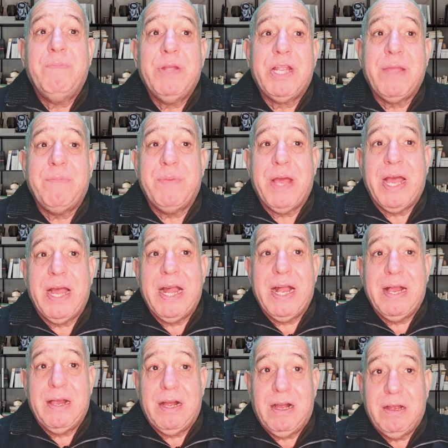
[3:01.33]

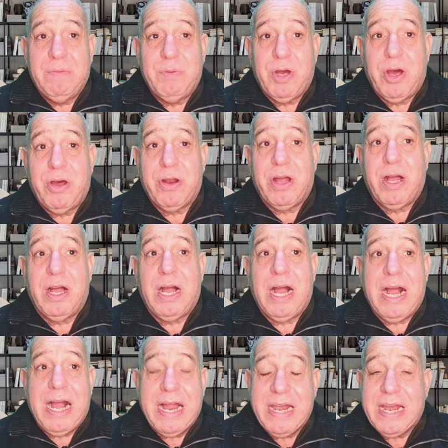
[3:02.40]
بتبقى
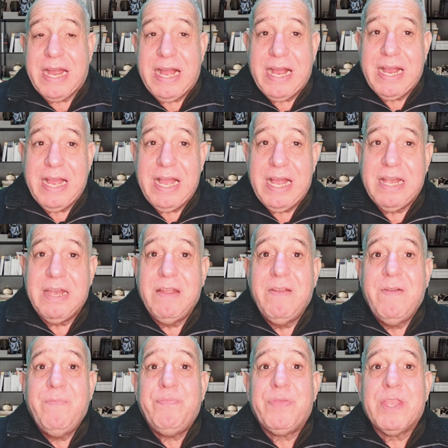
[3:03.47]
عباره عن حاجات
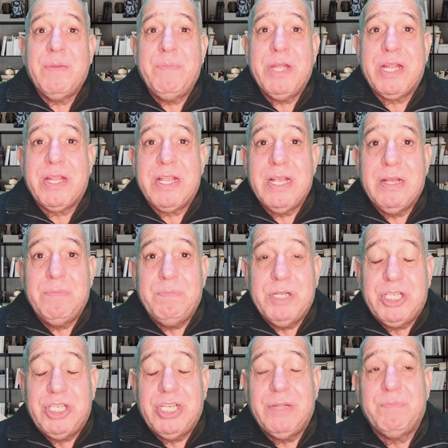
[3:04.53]

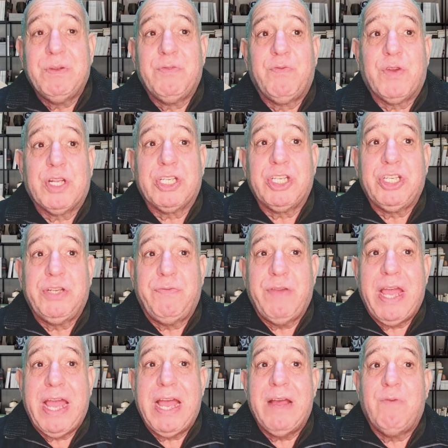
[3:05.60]
بتزيد من فرص
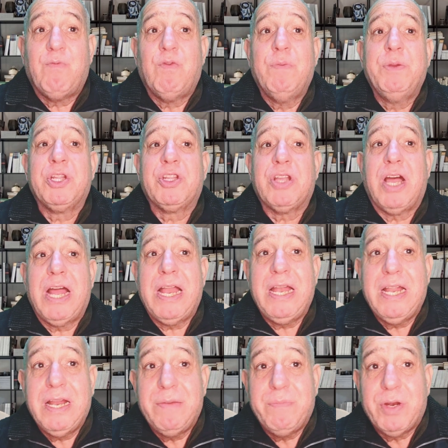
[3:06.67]
الشفاء
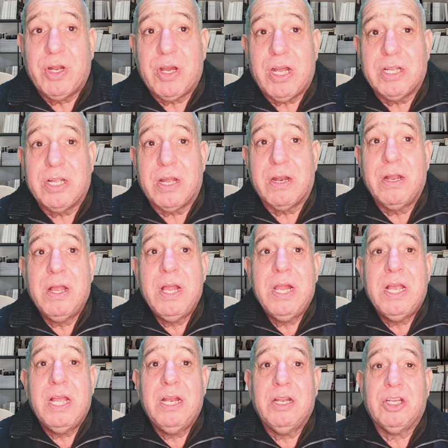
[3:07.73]
وبتقلل من خطر
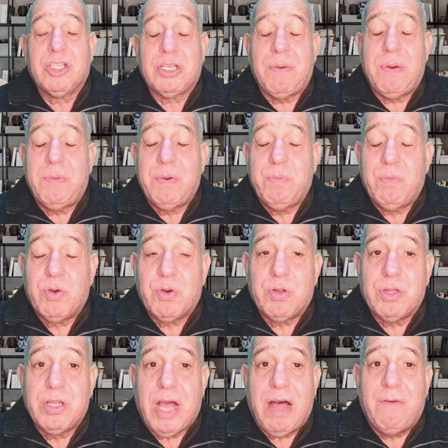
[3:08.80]
الاصابه
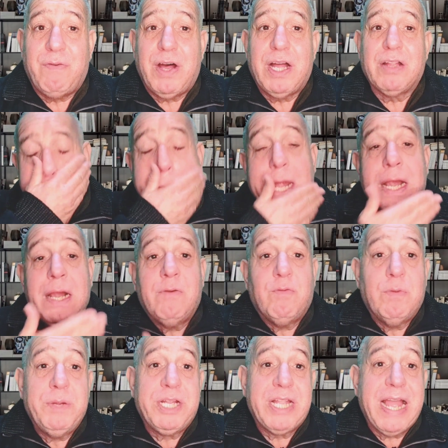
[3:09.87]
بالمضاعفات
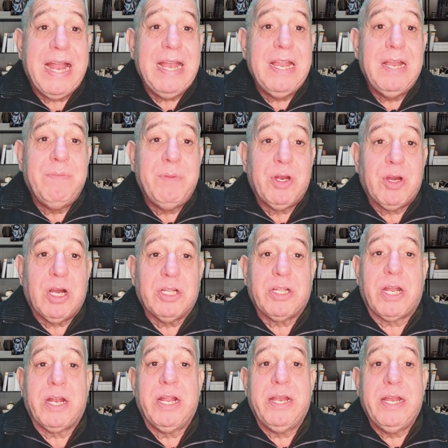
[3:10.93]
وبتقلل من
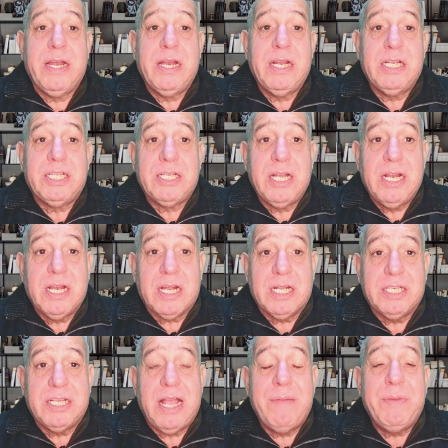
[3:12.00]
خطر ان
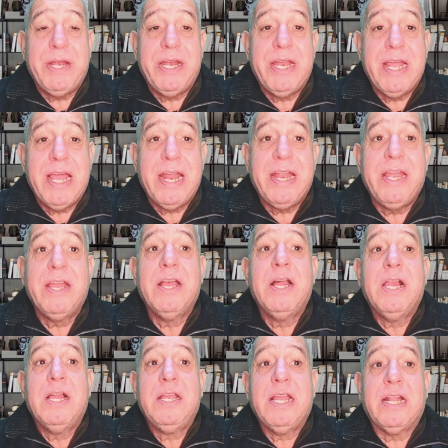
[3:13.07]
الحزام الناري
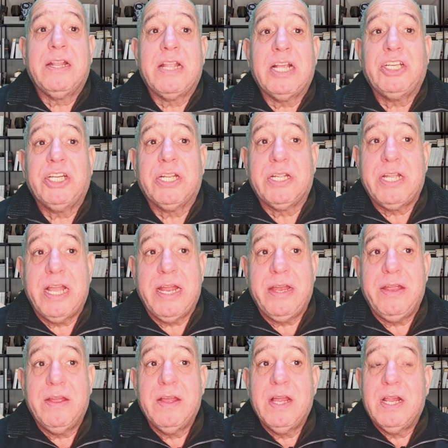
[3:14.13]
ينتشر
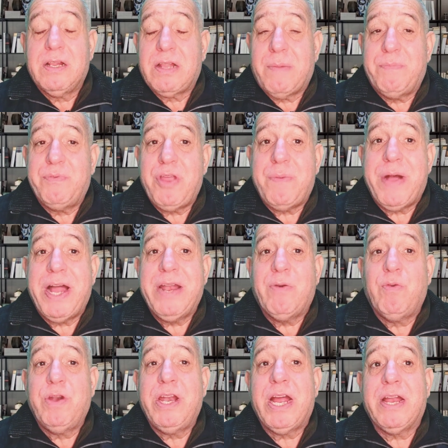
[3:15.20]
تاني طب طبعا
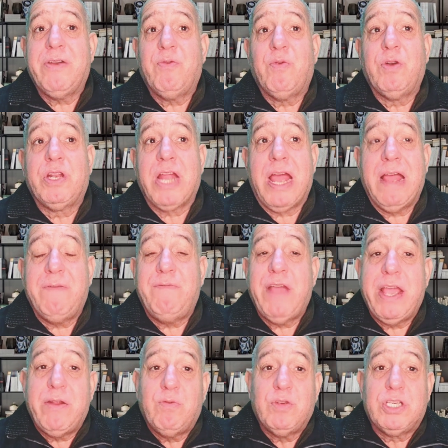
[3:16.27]
قلنا انه التهاب
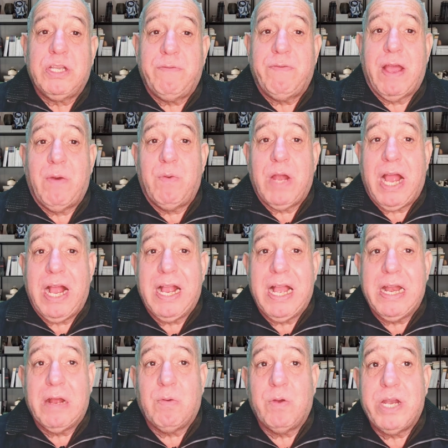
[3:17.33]
فيروسي فاول
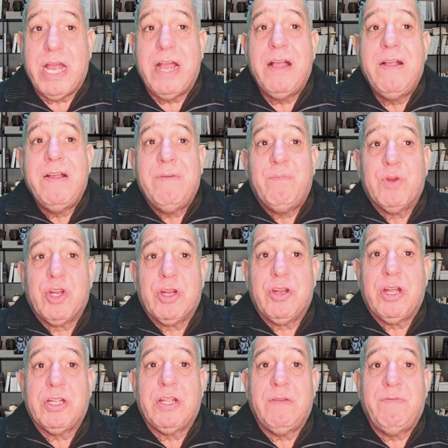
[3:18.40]
حاجه هناخدها
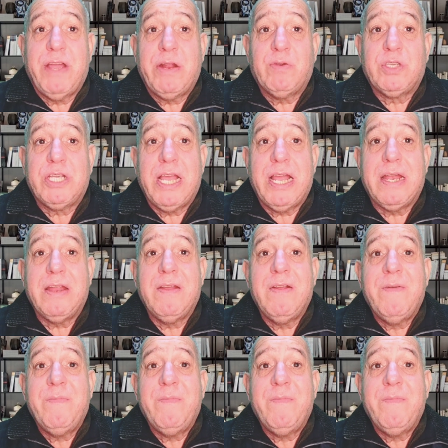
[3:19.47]
مضادات الفيروسات